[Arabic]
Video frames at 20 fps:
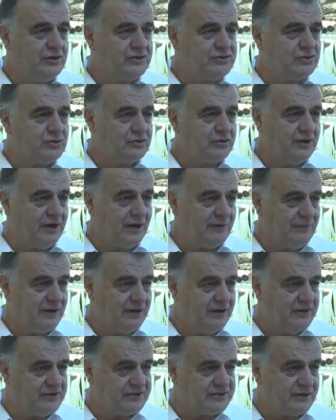لسوق العمل
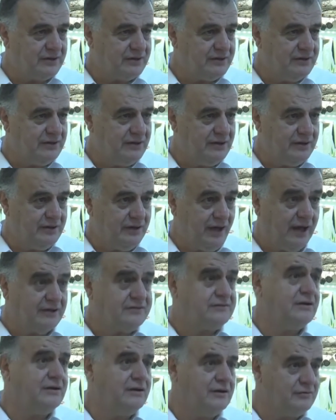الإسرائيلي
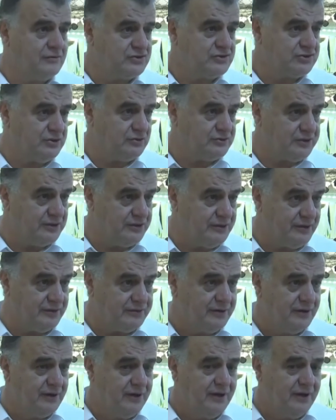حتى للمستوطنات